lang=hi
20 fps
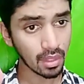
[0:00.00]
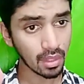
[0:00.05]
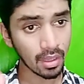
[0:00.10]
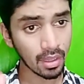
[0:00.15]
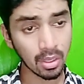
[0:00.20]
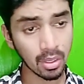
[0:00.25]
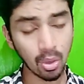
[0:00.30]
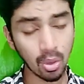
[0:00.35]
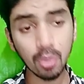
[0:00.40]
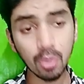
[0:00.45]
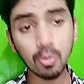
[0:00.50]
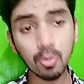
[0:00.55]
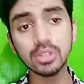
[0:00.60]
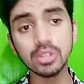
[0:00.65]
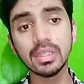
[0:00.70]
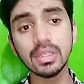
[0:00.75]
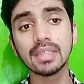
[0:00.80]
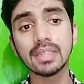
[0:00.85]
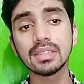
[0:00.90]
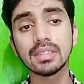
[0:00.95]
लोग पूछते
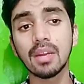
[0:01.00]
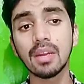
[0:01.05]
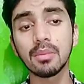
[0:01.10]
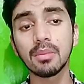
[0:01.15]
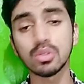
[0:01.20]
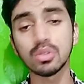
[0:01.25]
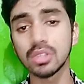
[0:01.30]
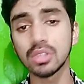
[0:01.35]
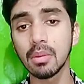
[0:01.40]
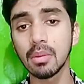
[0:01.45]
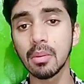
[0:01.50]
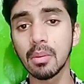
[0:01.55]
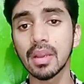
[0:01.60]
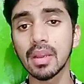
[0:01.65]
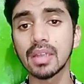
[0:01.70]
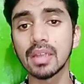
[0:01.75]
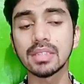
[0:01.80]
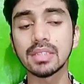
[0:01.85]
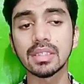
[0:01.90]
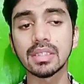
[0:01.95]
हैं कि सर हम क्वेश्चन पेपर कर
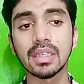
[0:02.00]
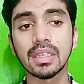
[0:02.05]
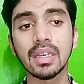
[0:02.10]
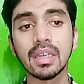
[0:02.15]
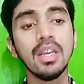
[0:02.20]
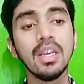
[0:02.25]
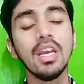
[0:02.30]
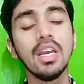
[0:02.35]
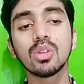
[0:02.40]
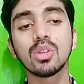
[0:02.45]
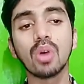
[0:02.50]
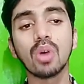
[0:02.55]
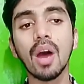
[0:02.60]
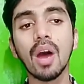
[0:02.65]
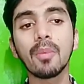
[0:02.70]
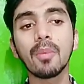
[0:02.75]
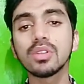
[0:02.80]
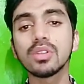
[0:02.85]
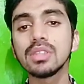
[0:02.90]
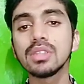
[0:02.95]
सकते हैं तो आप
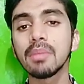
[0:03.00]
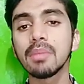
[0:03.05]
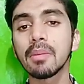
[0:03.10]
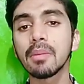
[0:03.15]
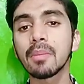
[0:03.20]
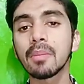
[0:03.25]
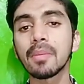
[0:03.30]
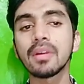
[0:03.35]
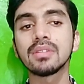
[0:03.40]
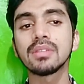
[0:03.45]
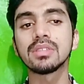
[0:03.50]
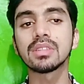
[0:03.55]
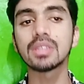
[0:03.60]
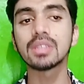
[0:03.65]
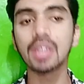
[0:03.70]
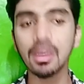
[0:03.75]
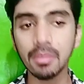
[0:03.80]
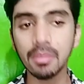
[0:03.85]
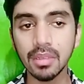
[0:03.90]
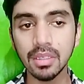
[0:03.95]
क्वेश्चन पेपर पर
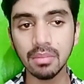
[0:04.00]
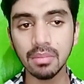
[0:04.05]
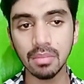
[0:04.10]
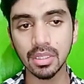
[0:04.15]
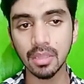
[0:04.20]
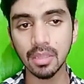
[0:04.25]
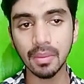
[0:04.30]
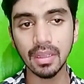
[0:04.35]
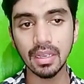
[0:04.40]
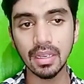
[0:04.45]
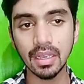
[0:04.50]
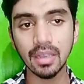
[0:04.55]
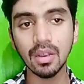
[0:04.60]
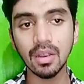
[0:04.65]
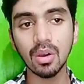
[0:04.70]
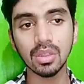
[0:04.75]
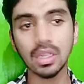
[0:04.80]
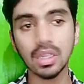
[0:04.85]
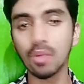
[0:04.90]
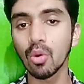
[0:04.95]
जितना भी मतलब कि लिखना
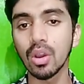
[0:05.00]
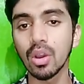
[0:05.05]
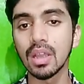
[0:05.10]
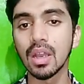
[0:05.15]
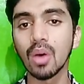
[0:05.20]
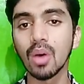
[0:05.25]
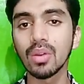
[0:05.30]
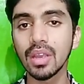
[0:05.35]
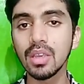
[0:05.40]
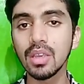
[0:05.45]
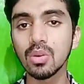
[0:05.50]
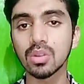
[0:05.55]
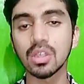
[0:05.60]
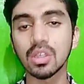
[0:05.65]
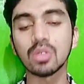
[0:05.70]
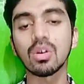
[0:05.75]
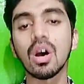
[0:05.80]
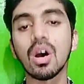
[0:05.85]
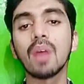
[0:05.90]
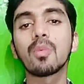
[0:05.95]
होता है वो अलाउ नहीं होता
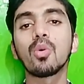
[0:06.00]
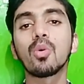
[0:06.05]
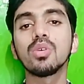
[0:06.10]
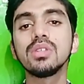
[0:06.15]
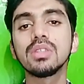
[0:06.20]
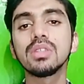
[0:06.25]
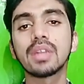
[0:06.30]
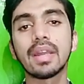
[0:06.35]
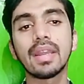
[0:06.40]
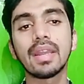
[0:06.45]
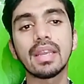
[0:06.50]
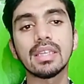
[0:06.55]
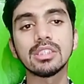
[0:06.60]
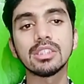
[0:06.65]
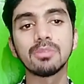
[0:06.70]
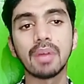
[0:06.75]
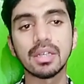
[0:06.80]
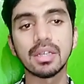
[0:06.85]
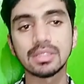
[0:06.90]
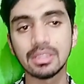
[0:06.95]
तो आप कोशिश करें कि इस
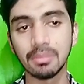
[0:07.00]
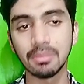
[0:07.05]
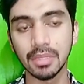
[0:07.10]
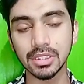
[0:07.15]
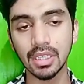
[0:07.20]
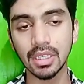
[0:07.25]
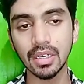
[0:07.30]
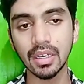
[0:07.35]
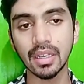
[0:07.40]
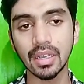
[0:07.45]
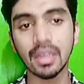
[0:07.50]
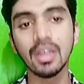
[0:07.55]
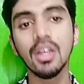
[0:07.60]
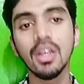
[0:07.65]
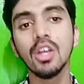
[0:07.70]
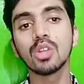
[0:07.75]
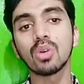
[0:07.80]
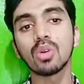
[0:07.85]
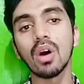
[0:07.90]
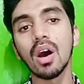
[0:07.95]
बात से बचा करें
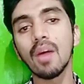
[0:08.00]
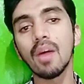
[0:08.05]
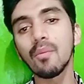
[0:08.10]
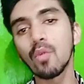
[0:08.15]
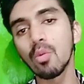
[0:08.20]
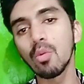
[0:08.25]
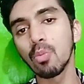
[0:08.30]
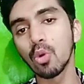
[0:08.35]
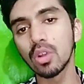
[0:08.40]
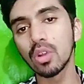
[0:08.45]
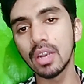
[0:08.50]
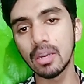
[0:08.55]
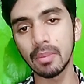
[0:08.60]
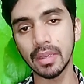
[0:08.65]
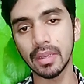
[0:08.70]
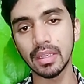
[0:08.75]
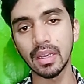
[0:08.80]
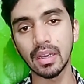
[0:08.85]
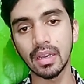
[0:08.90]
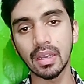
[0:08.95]
तो आप वो बुकलेट पे
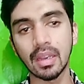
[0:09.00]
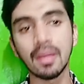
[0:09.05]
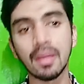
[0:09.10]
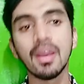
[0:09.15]
किया करें